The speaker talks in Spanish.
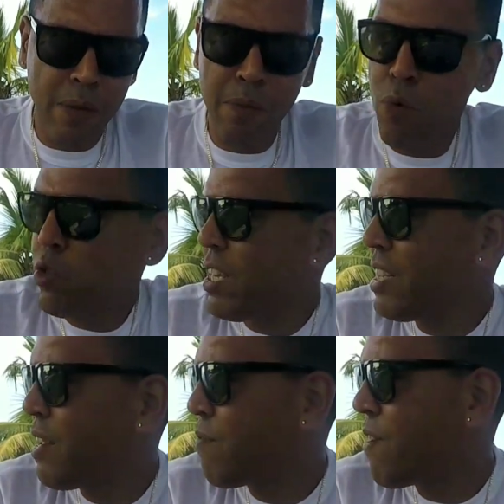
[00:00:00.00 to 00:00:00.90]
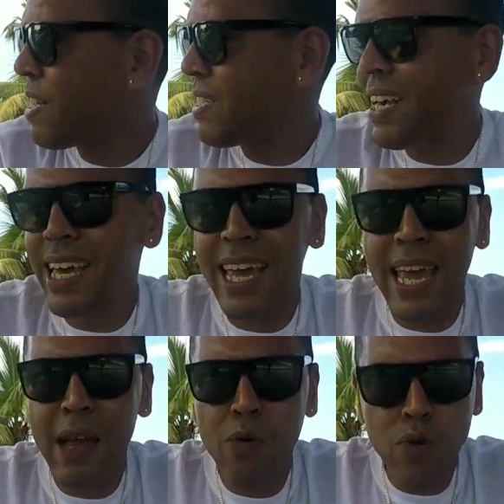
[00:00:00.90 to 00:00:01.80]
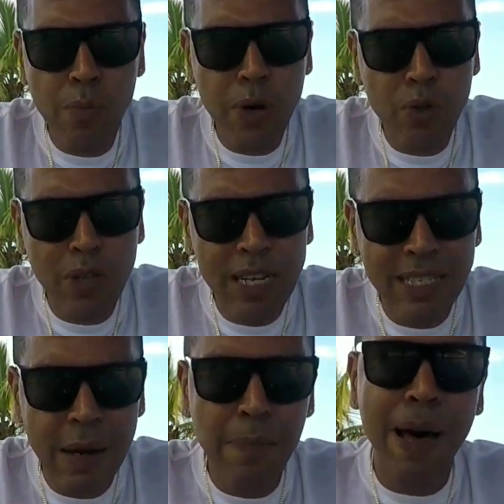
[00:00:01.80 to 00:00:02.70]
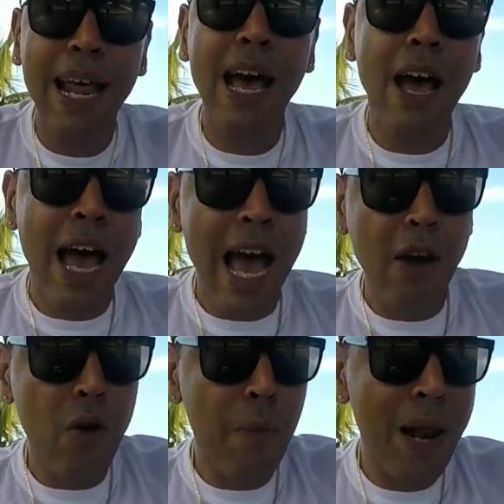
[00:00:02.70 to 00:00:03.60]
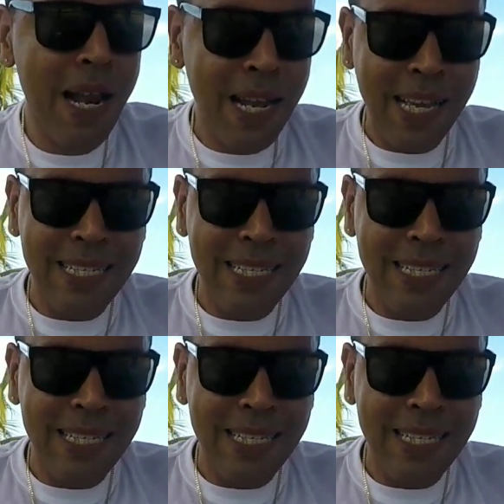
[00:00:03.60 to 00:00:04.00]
multiinterfase que uno puede utilizar para acoplar